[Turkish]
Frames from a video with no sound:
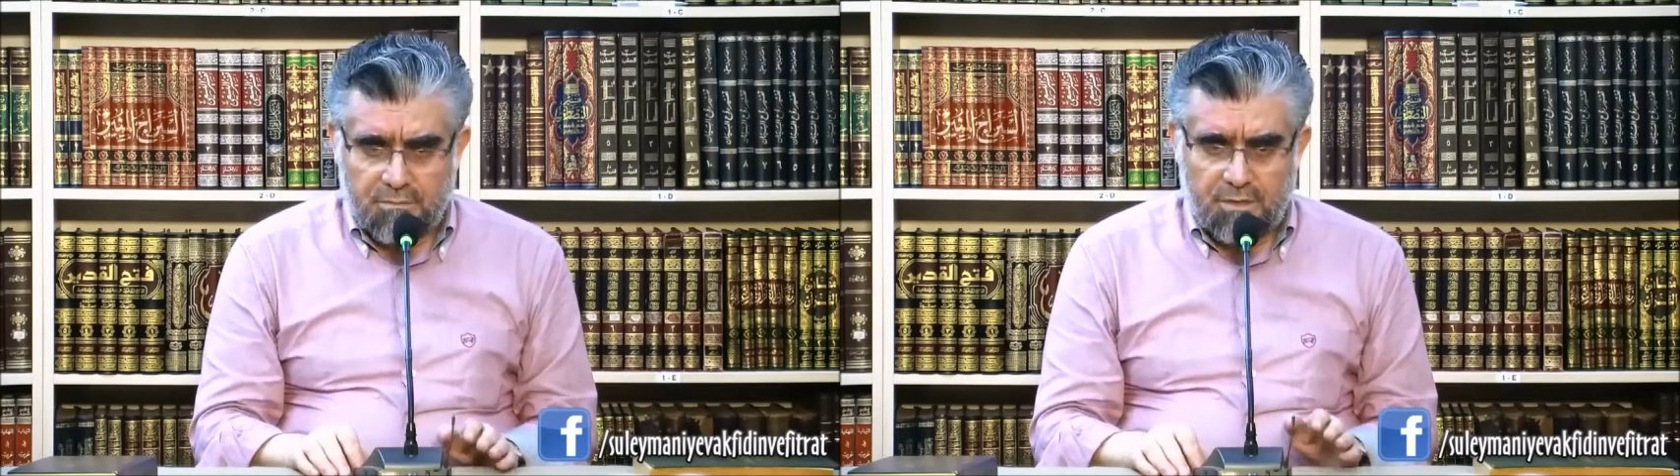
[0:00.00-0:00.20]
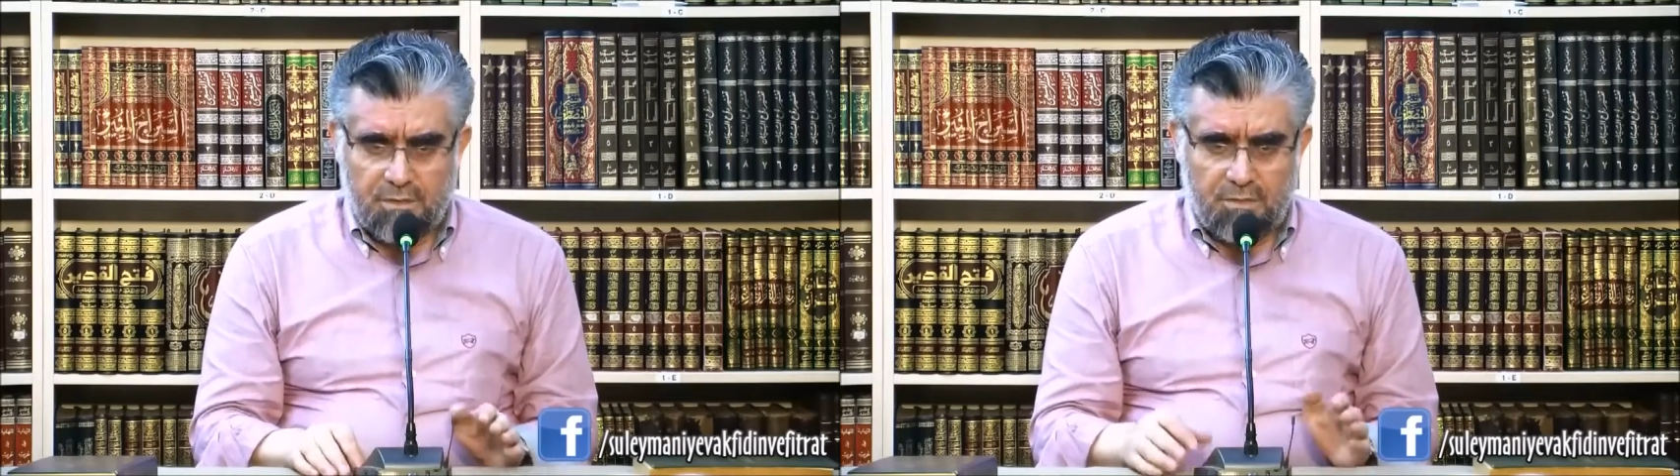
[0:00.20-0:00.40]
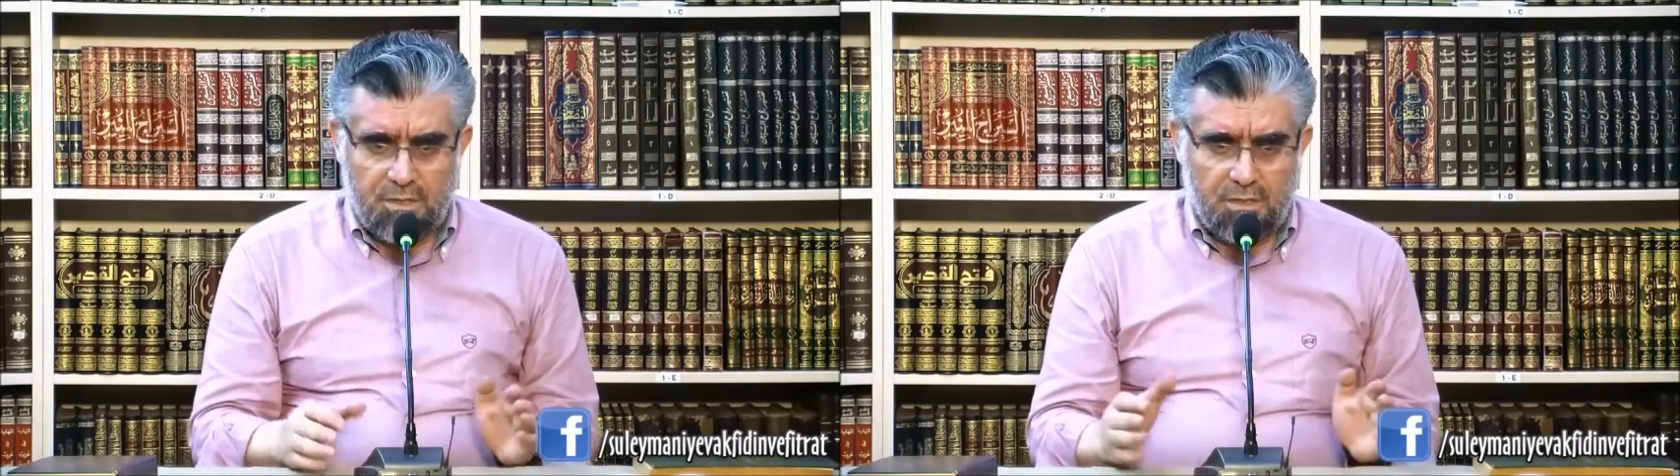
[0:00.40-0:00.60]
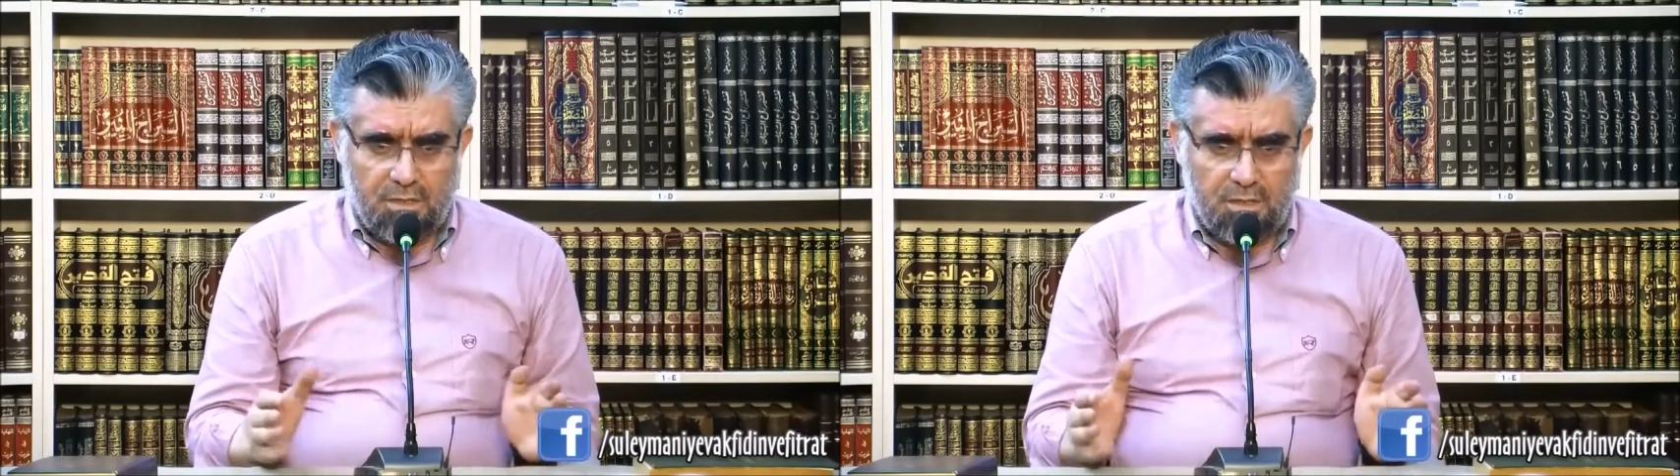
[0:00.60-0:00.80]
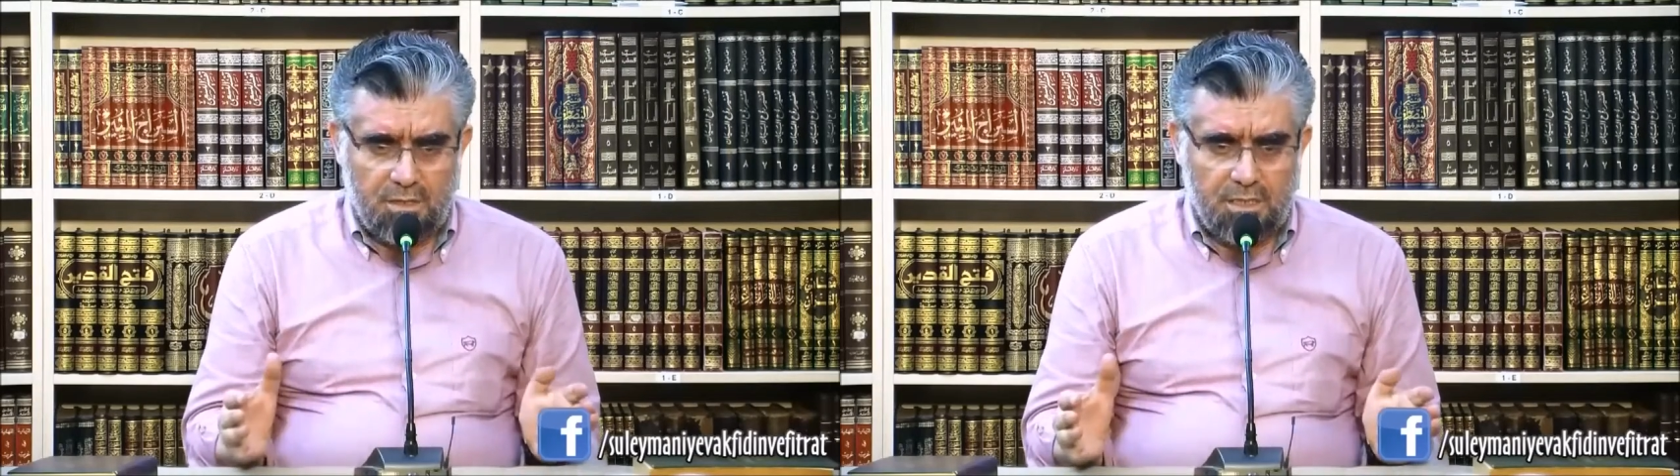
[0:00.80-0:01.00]
Şimdi
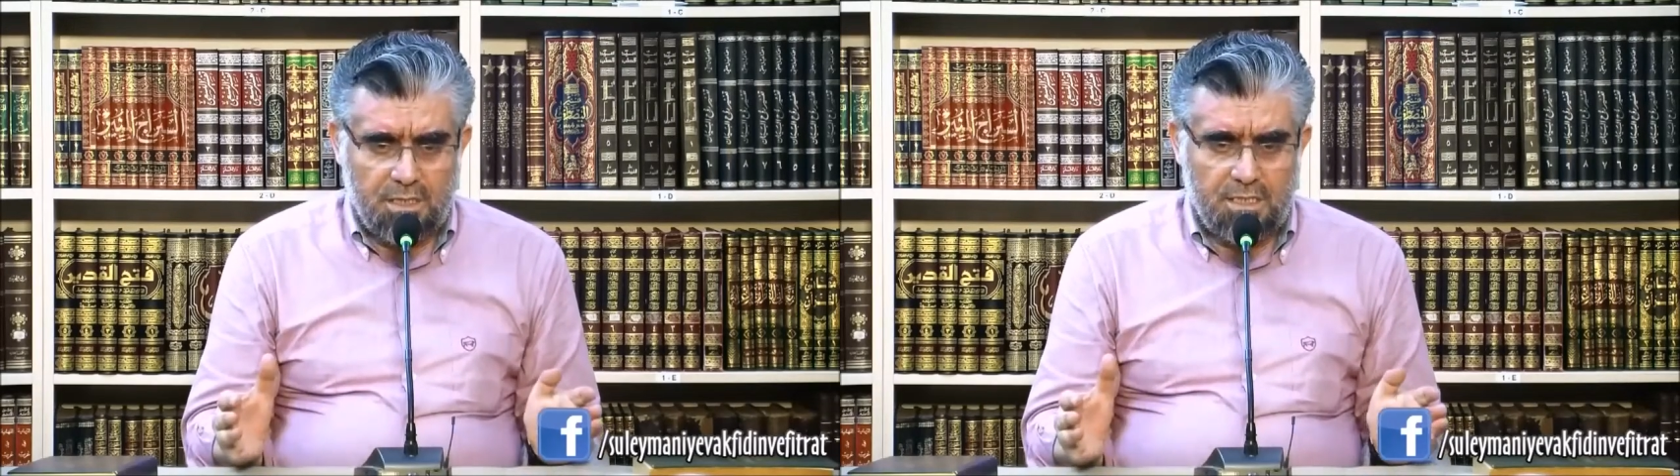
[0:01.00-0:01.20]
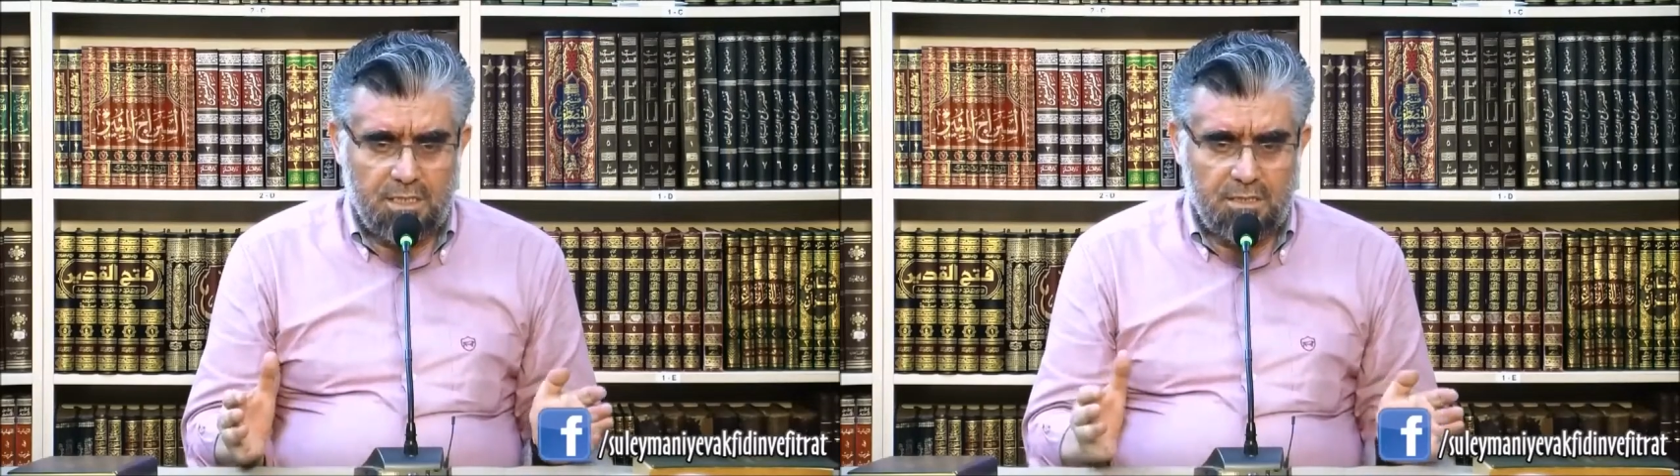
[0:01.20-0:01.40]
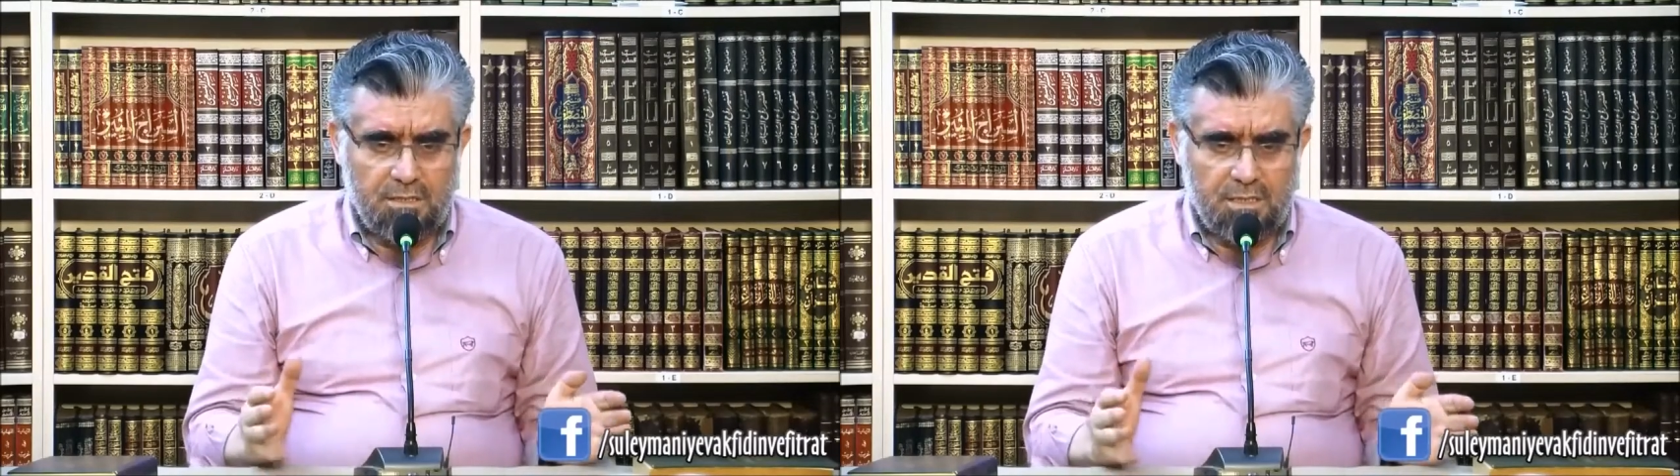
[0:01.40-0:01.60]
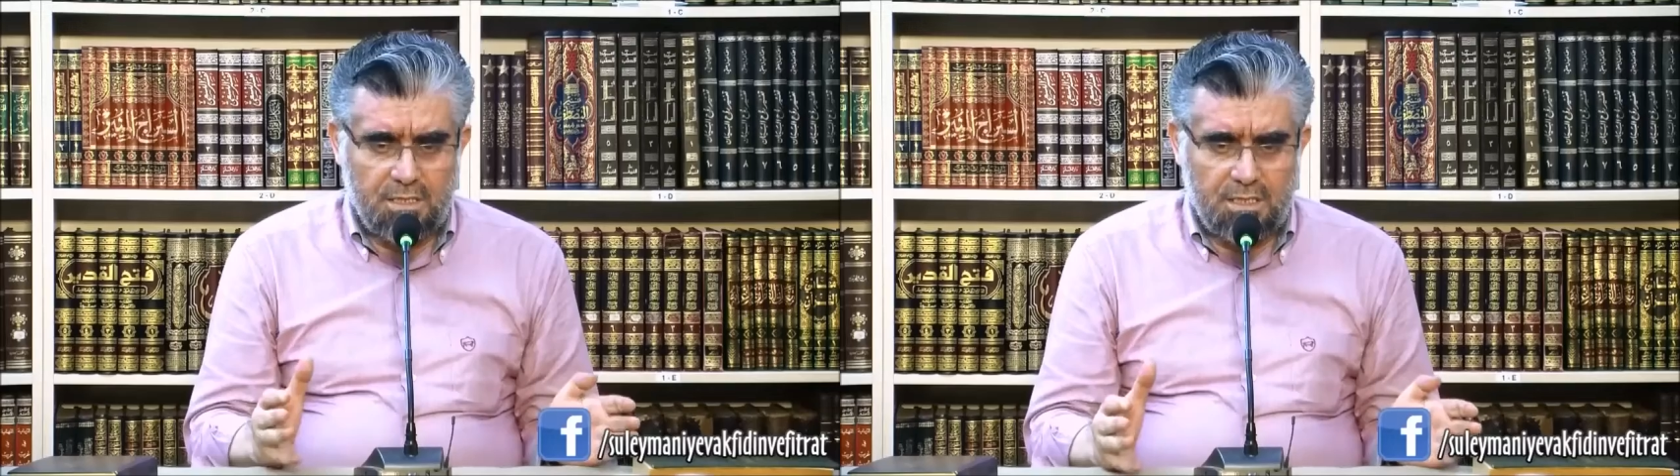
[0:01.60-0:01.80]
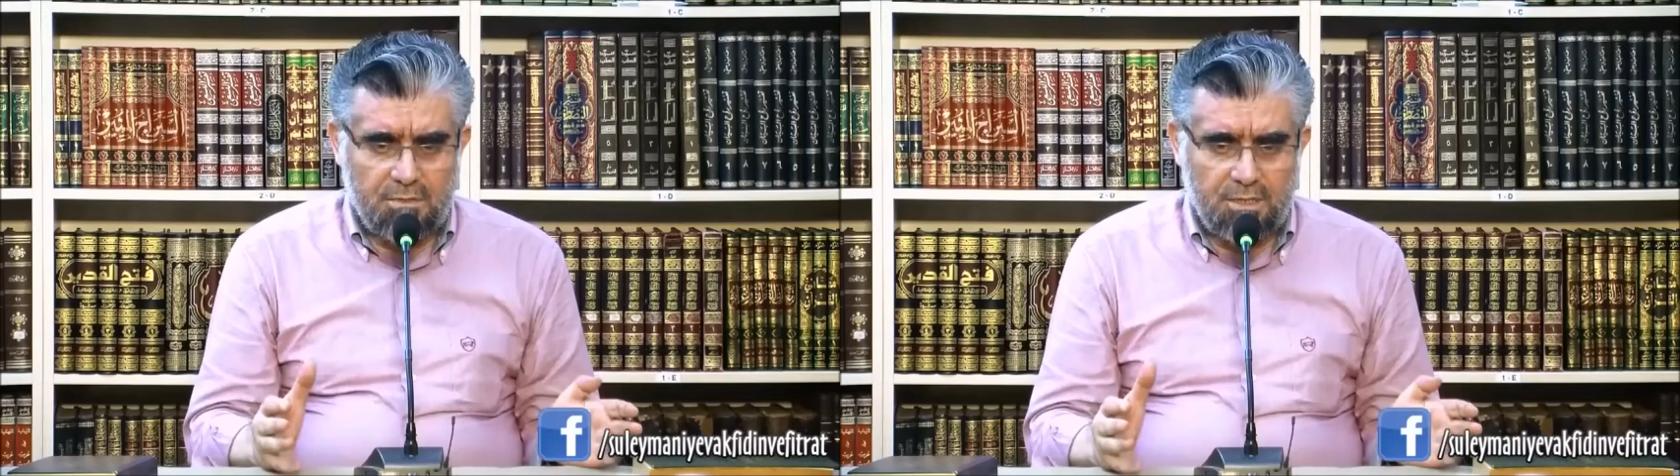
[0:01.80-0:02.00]
izin
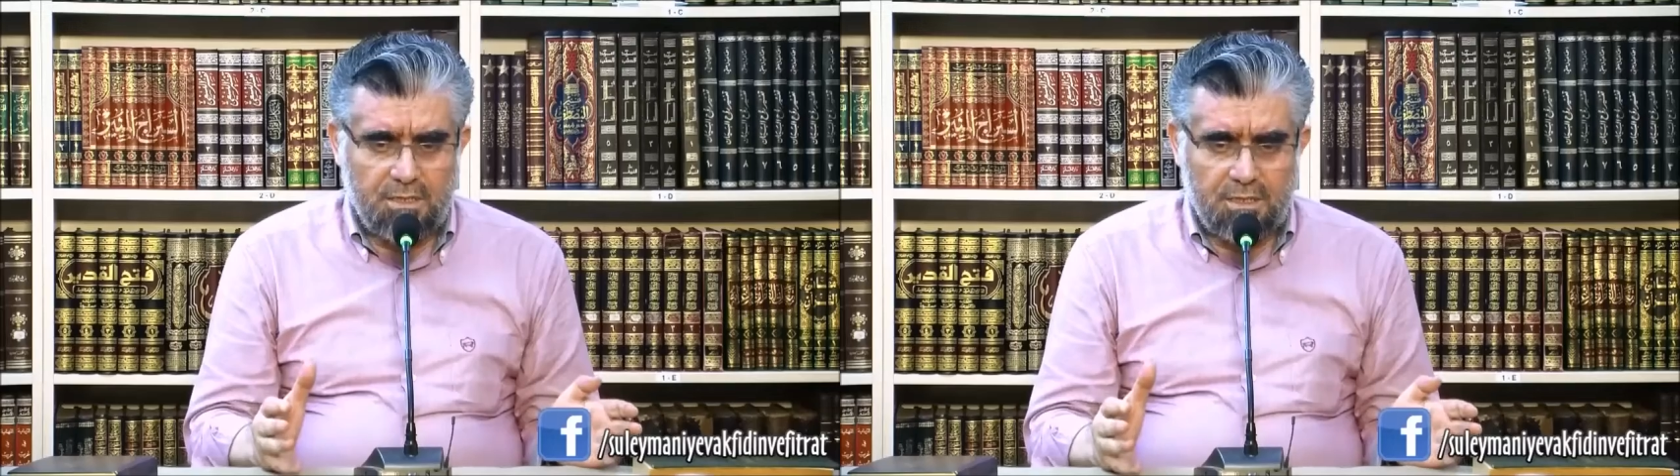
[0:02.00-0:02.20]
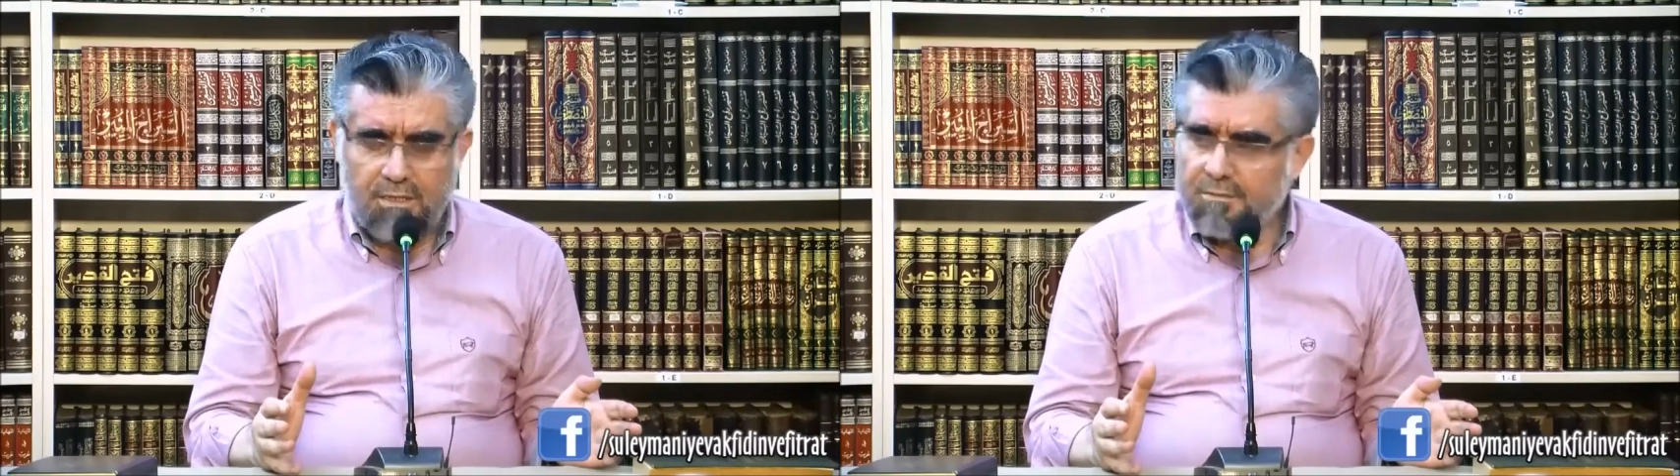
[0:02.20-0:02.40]
izni bitti.